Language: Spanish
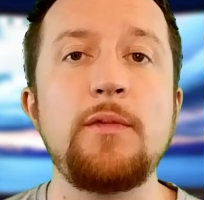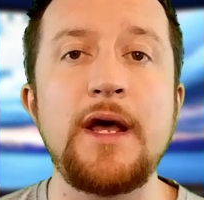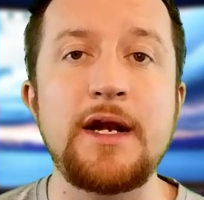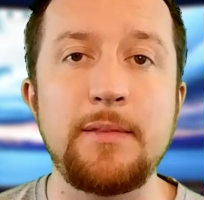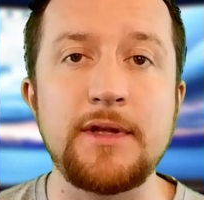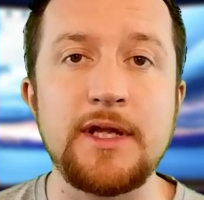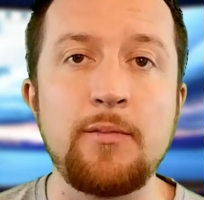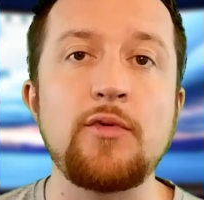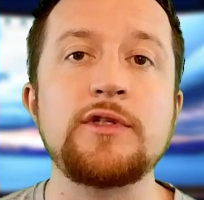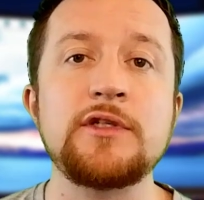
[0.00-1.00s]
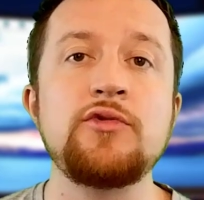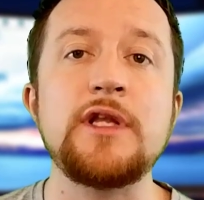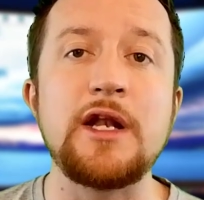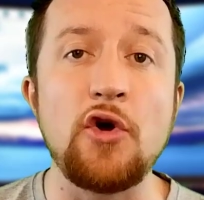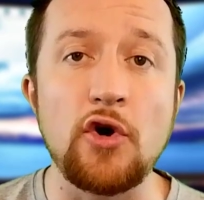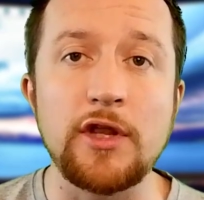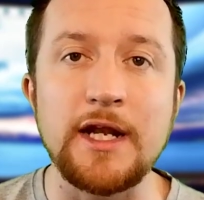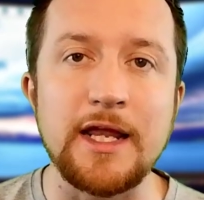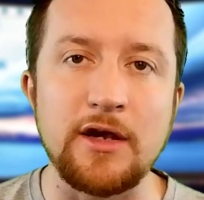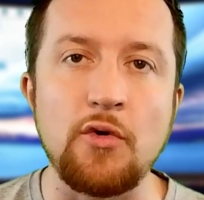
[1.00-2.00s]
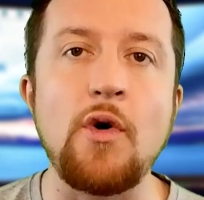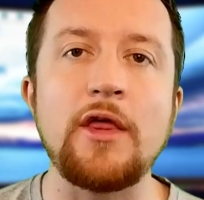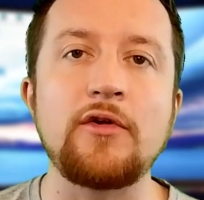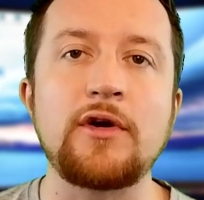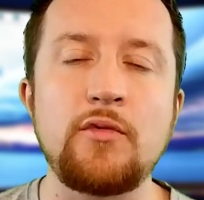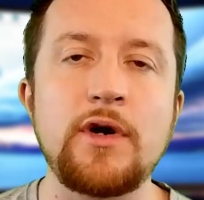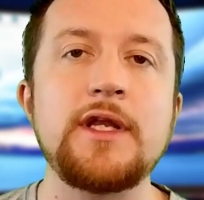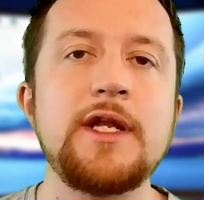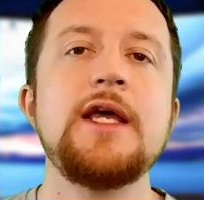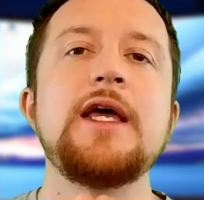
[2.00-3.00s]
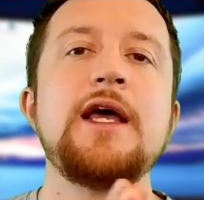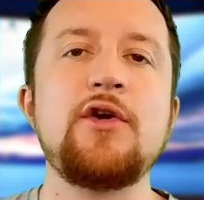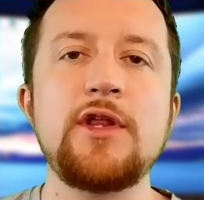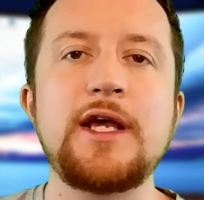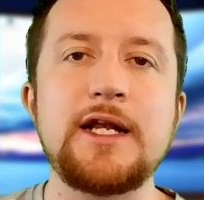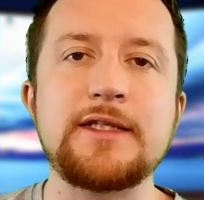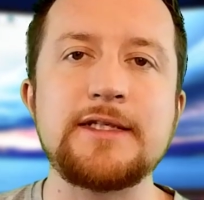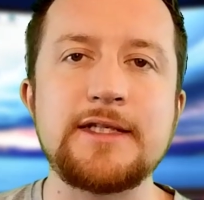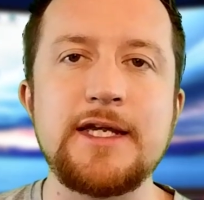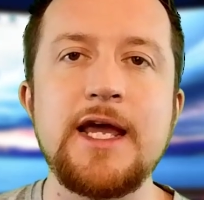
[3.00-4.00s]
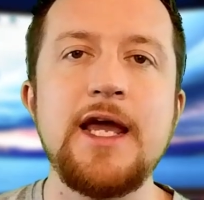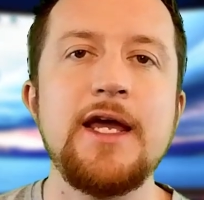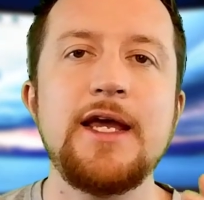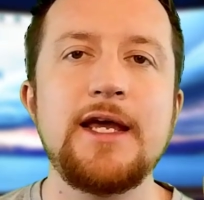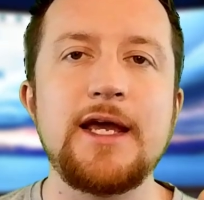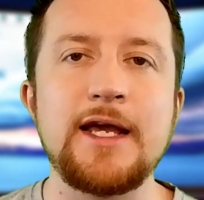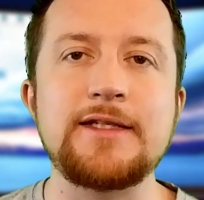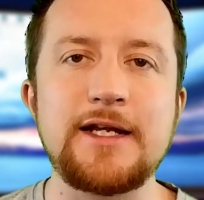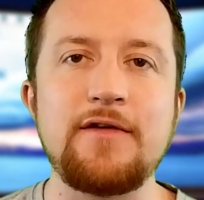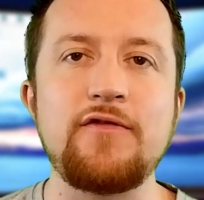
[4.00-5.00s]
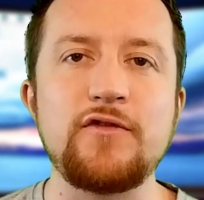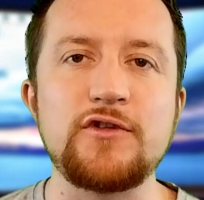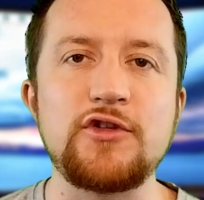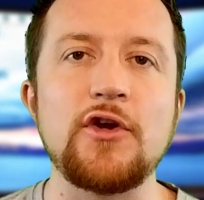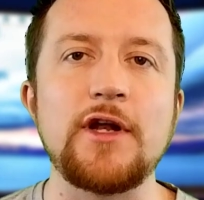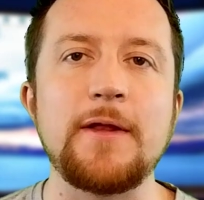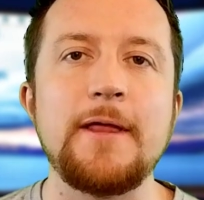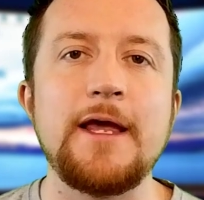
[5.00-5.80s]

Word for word: volver a repetir el proceso en el orden adecuado. Recuerden, el orden que les enseñé es el que funciona.